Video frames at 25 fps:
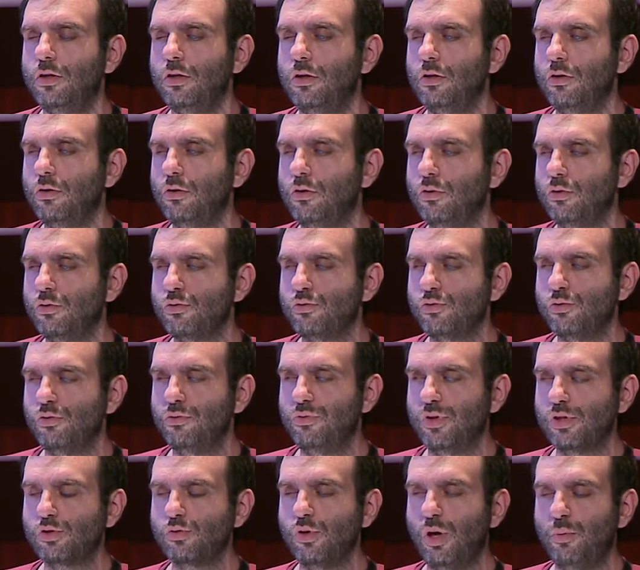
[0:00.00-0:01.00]
Euh, c'est une
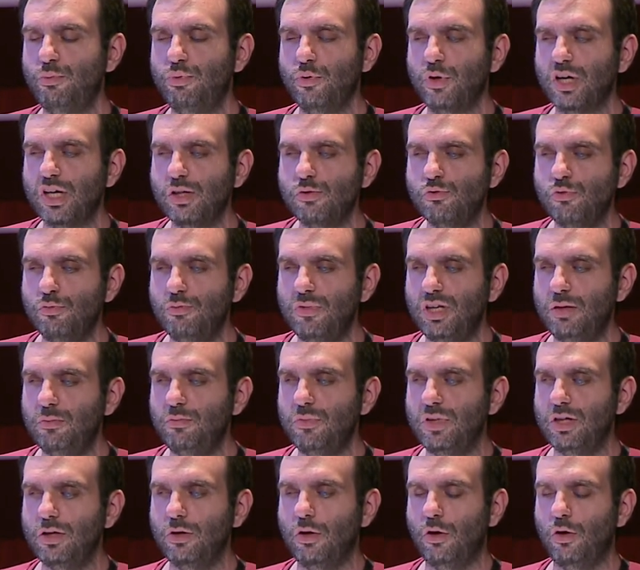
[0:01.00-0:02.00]
façon un peu résumée,
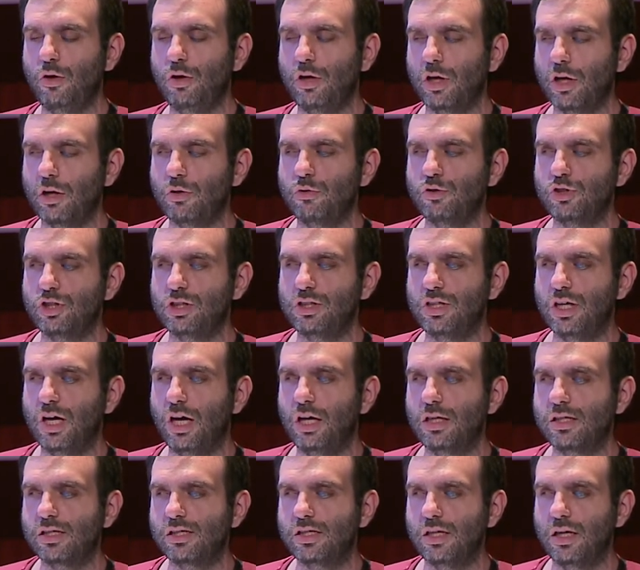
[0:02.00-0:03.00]
mais en règle
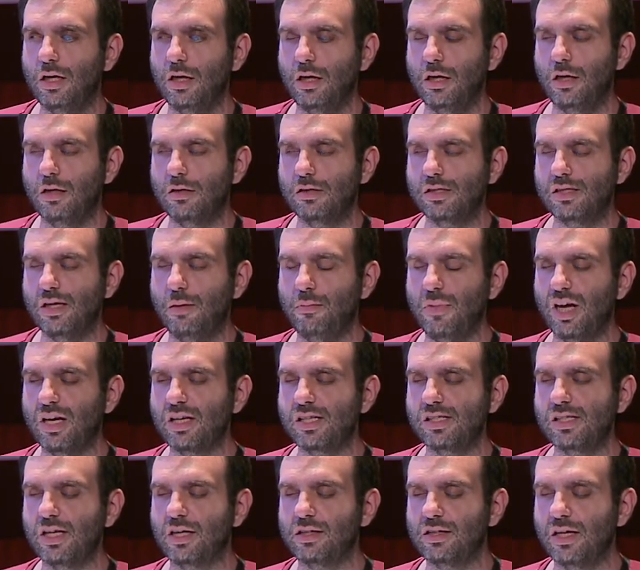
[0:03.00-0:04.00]
générale, ça,
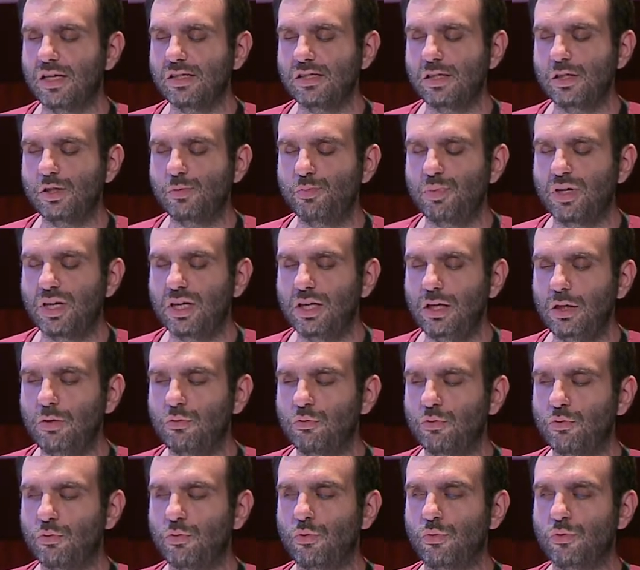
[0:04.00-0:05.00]
marque certains esprits.
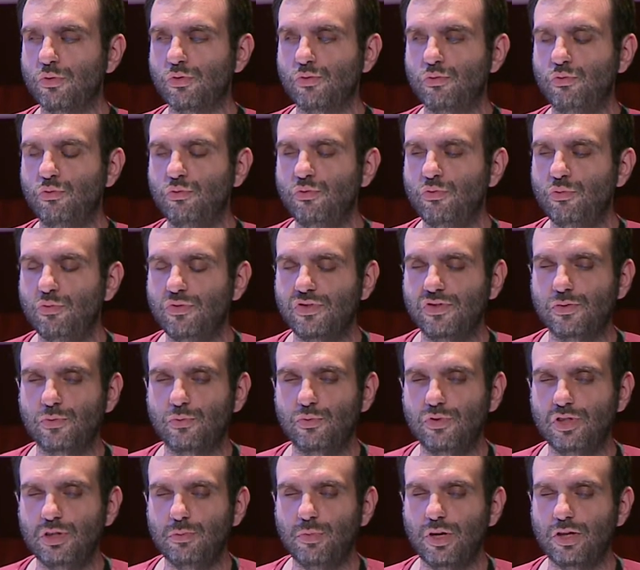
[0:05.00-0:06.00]
Donc euh, c'est une,
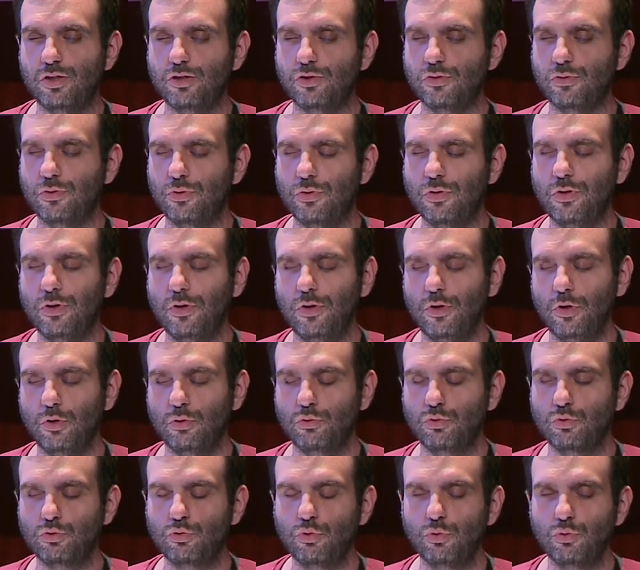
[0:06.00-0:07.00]
une, image
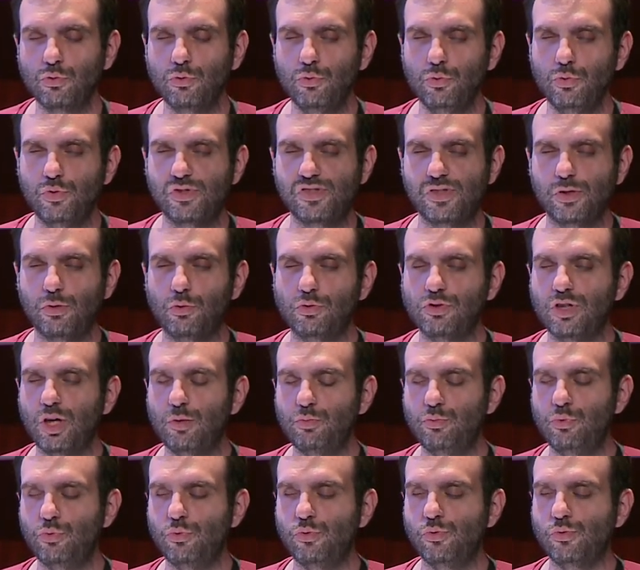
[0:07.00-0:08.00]
dont on use et on
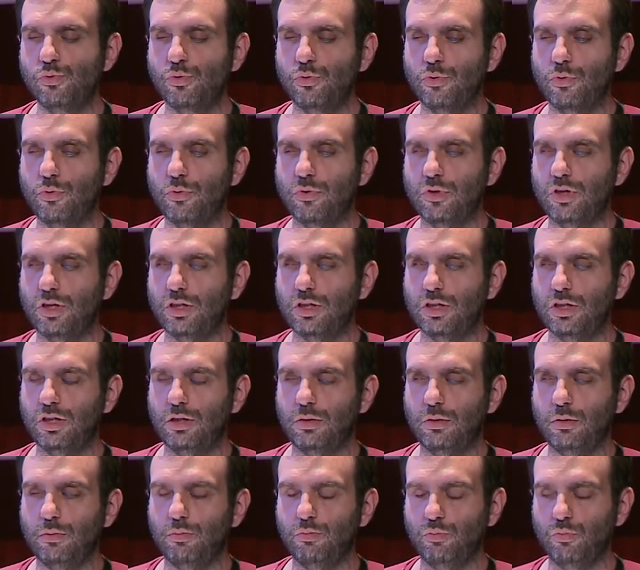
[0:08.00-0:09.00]
abuse et
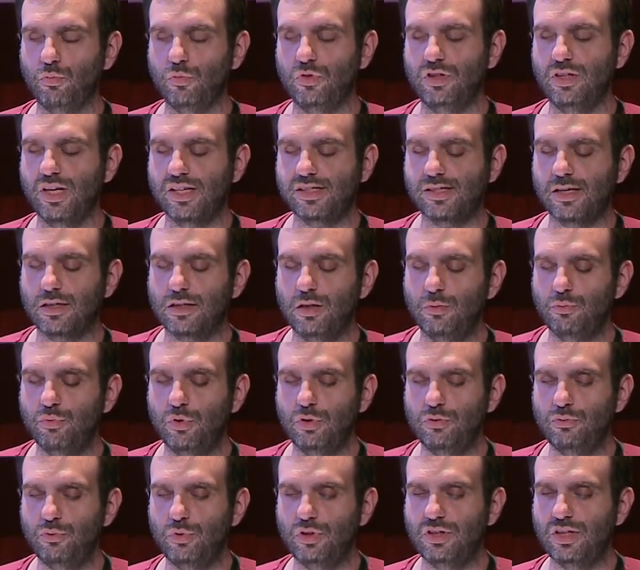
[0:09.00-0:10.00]
qui, d'un certain
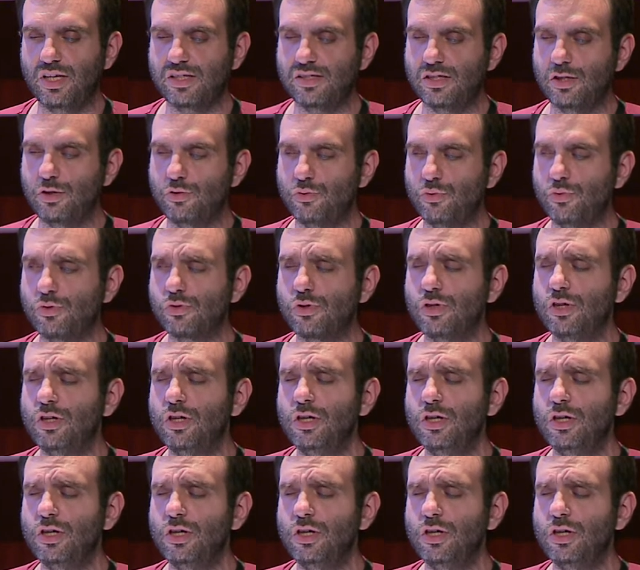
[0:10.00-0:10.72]
point de vue, est assez juste.